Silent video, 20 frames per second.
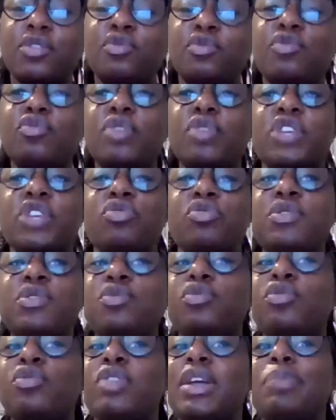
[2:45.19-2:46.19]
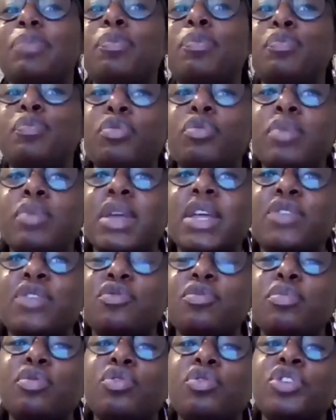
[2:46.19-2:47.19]
nous nous réjouissons de la
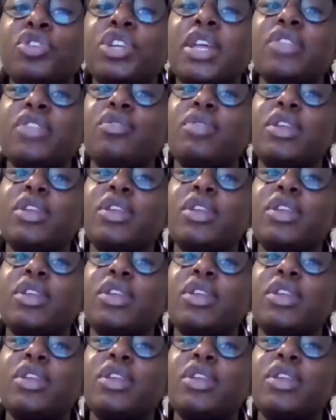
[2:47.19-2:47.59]
publication prochaine